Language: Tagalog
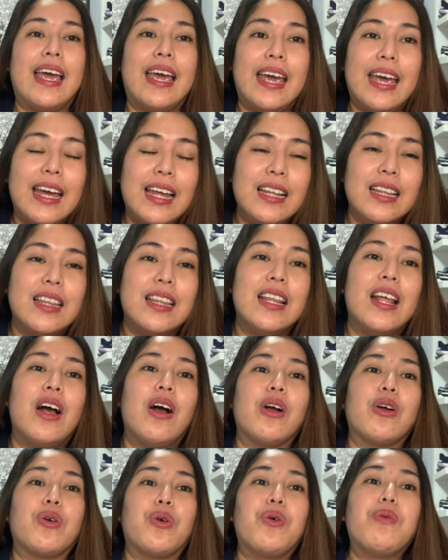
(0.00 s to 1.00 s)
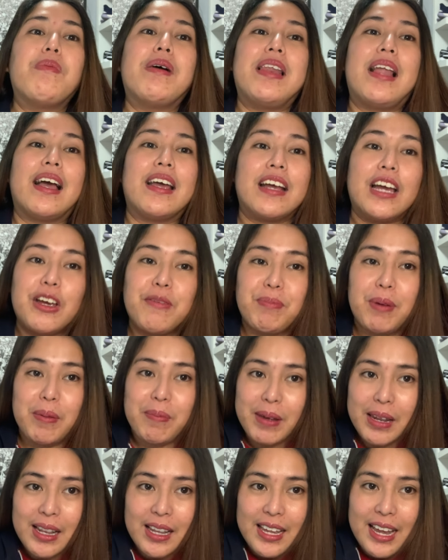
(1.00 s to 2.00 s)
And kung malaki kayong
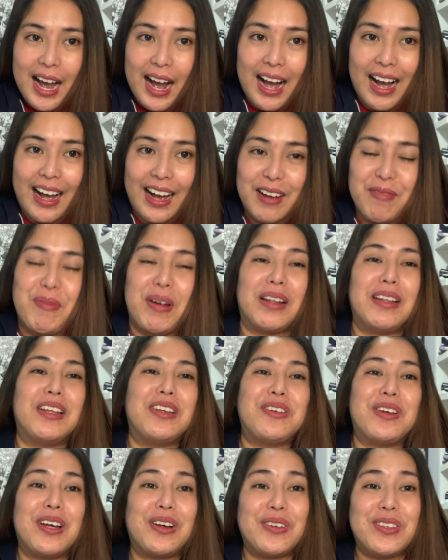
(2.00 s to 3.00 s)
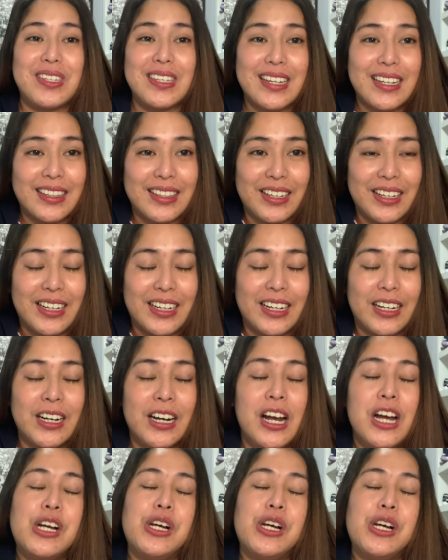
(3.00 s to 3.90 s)
pamilya, pwede nyo i-consider